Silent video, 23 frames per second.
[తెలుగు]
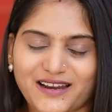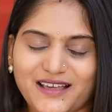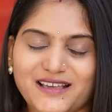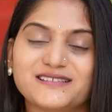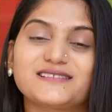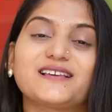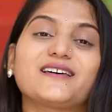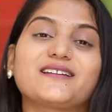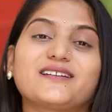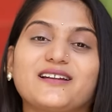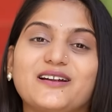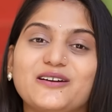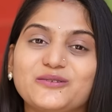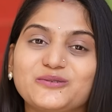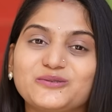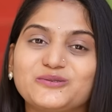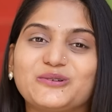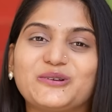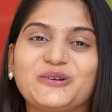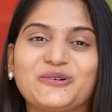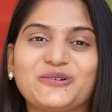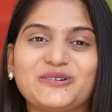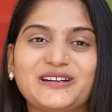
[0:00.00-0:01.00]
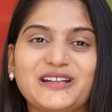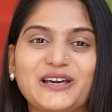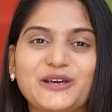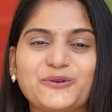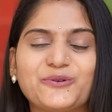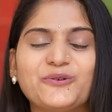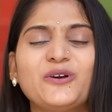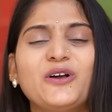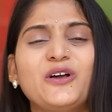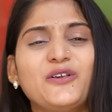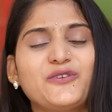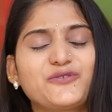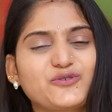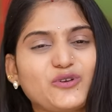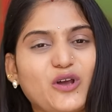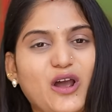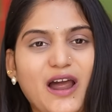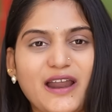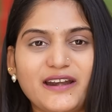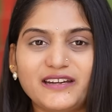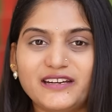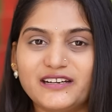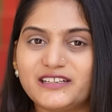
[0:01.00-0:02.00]
చాలాసార్లు అడుగుతూనే ఉంటారు సో
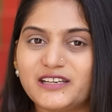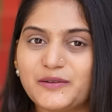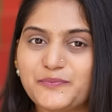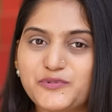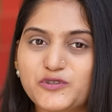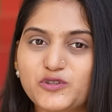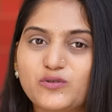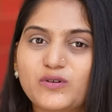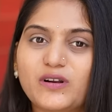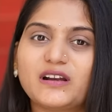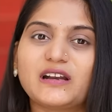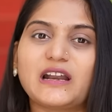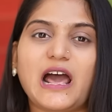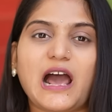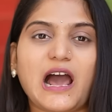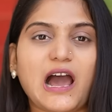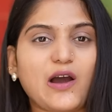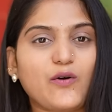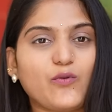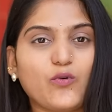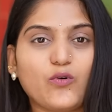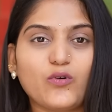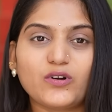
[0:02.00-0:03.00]
అన్ని టిప్స్ కూడా నా